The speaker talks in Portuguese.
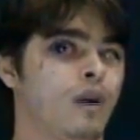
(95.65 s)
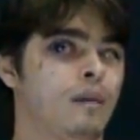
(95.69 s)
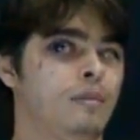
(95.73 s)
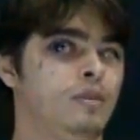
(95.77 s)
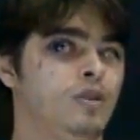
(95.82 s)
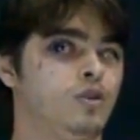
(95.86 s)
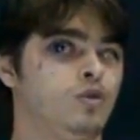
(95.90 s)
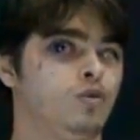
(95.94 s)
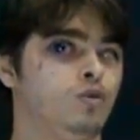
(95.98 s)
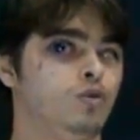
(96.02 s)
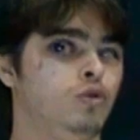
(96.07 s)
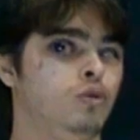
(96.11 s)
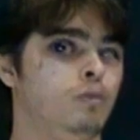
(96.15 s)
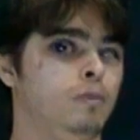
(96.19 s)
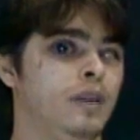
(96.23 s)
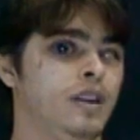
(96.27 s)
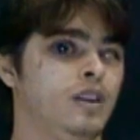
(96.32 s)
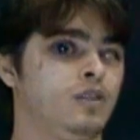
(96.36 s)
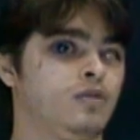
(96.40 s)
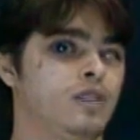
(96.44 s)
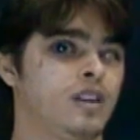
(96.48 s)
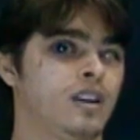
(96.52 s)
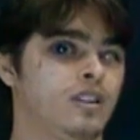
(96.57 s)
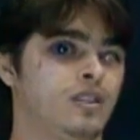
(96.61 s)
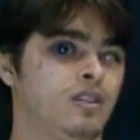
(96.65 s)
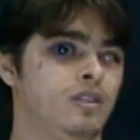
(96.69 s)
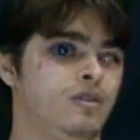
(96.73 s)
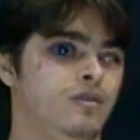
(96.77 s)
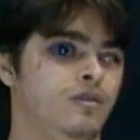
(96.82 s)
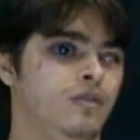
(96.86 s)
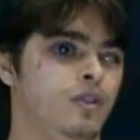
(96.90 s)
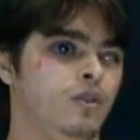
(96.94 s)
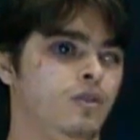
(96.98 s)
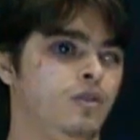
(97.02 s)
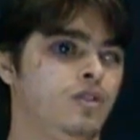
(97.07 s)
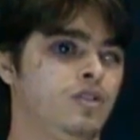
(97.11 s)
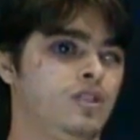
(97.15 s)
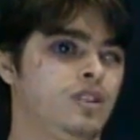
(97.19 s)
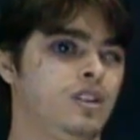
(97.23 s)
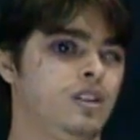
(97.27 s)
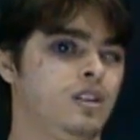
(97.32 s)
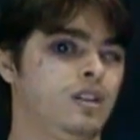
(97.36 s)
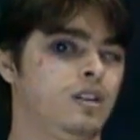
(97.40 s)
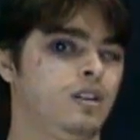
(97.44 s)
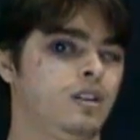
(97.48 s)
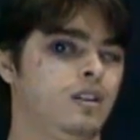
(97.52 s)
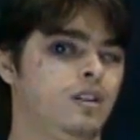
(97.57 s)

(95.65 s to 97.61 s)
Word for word: o absurdo preço que a gente vê hoje?